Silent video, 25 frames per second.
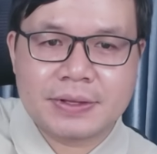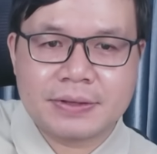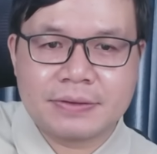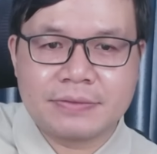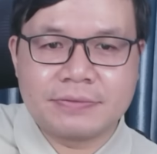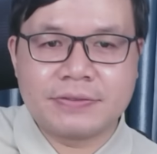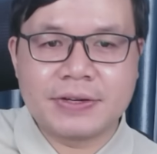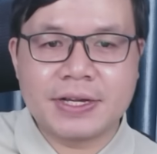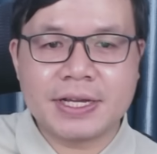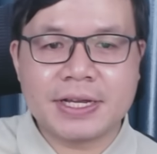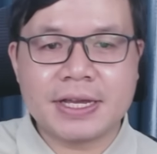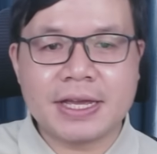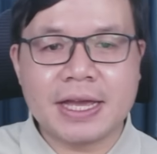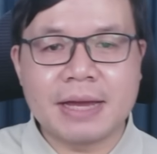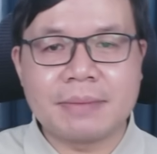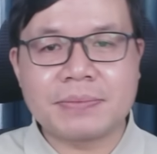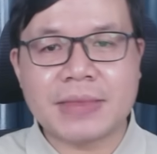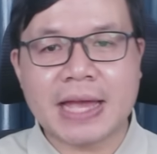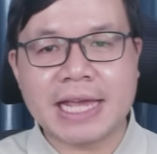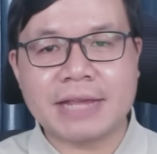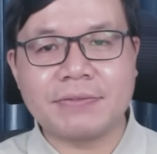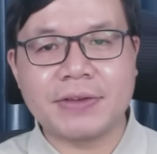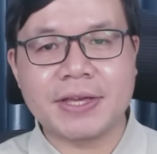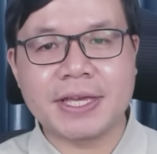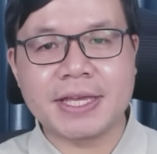Với cái âm
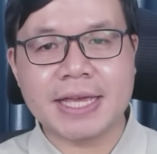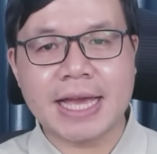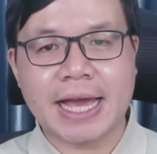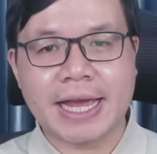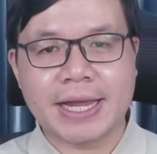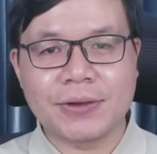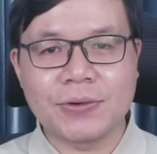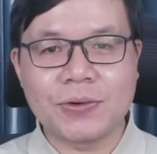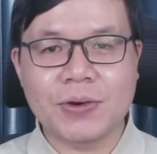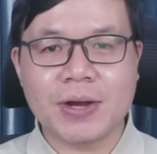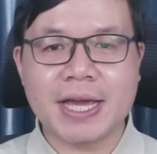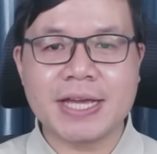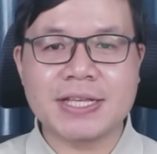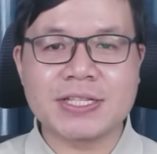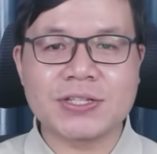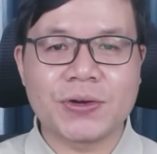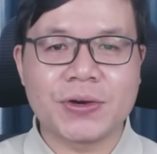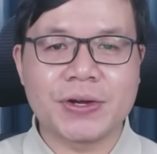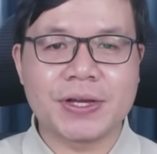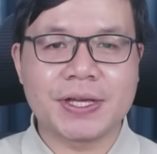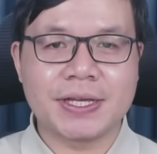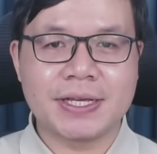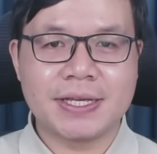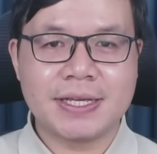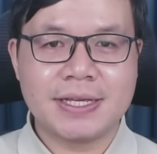thanh về hình ảnh ok
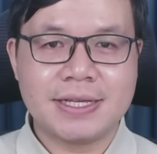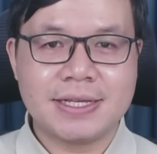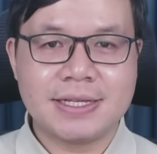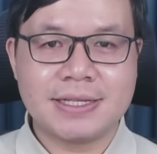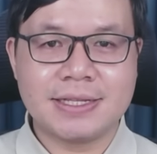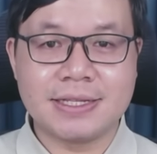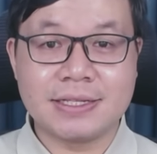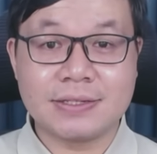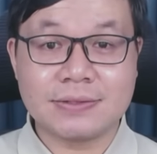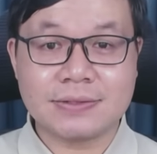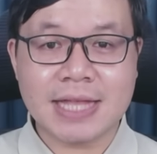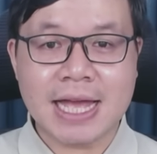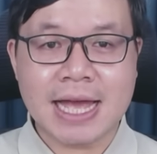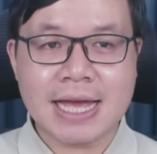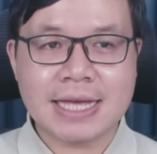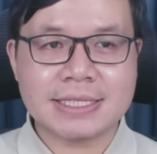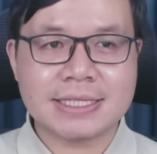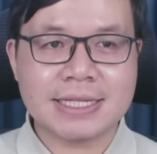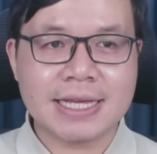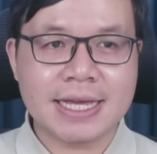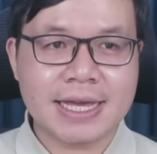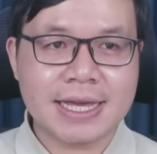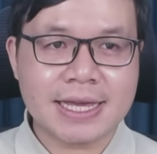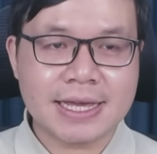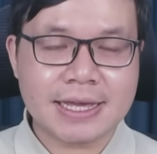rồi thì chúng ta
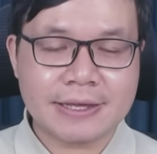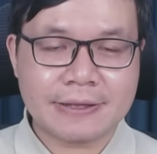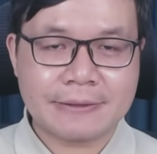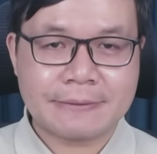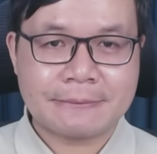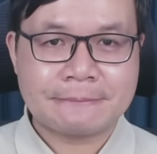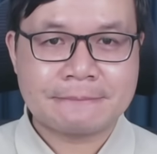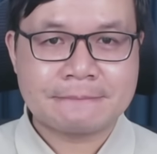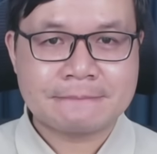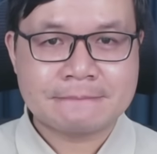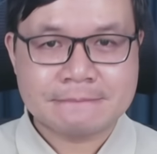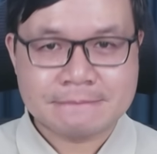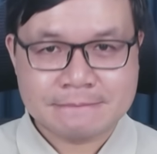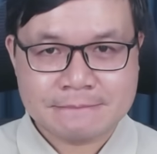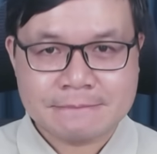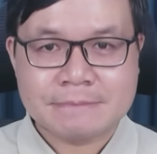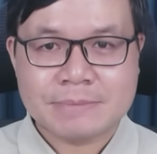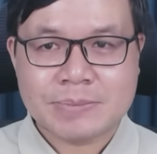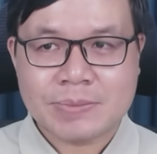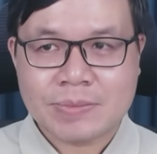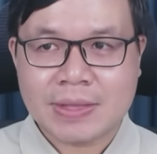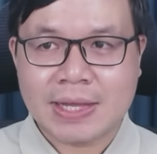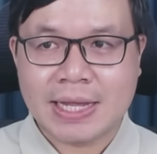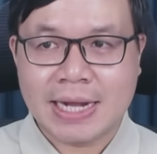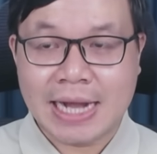sẽ
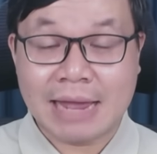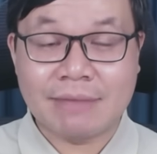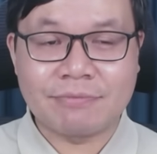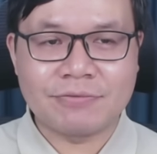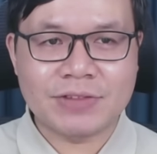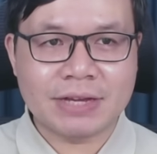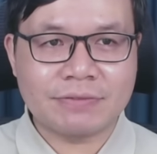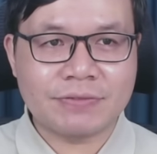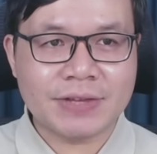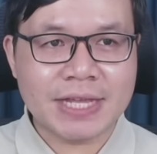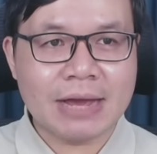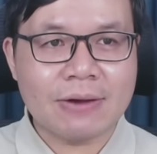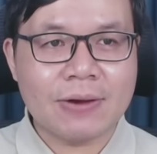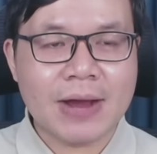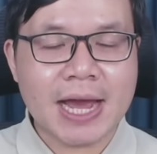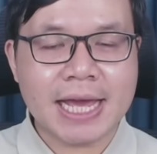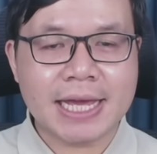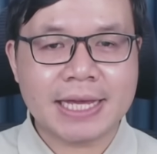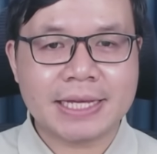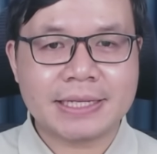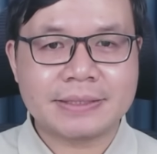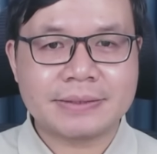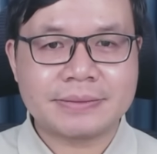làm việc với nhau ngay.